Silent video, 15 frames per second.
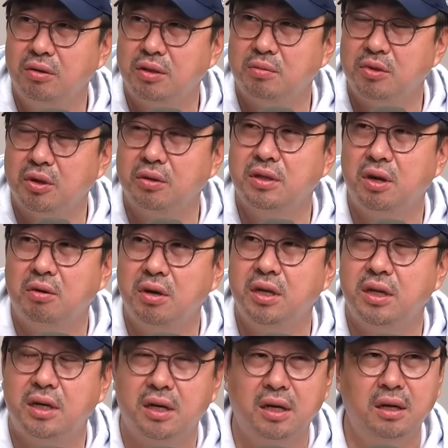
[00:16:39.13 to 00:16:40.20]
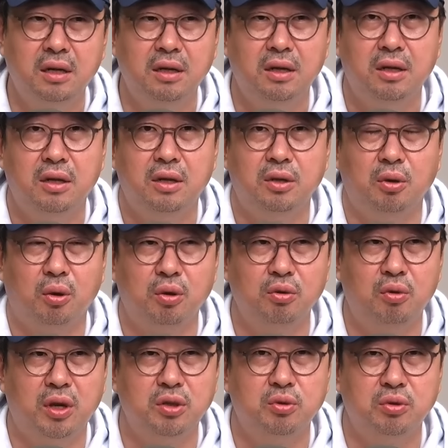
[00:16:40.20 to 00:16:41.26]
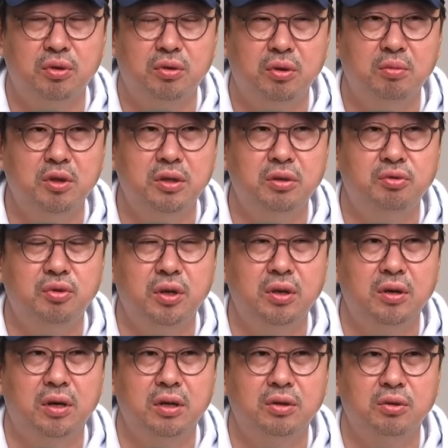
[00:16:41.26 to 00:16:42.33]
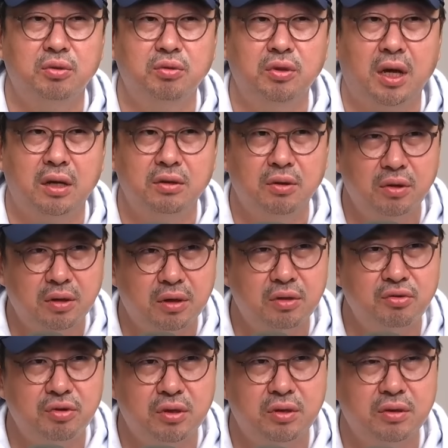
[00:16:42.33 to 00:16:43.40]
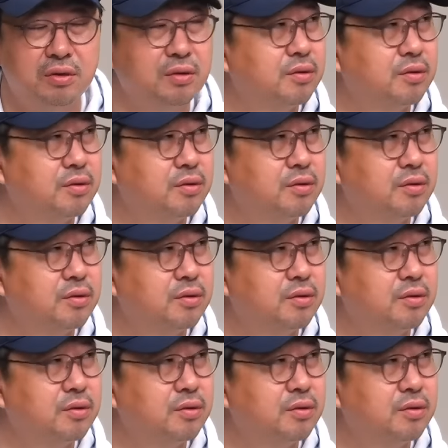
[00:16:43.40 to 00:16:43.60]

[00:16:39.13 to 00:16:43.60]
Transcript: 음. 지금 이런 음, 상황이니까 음. 여론도 안 좋지. 그러면 이제 수사기관에서도 다른 선택을 할수 음. 있죠.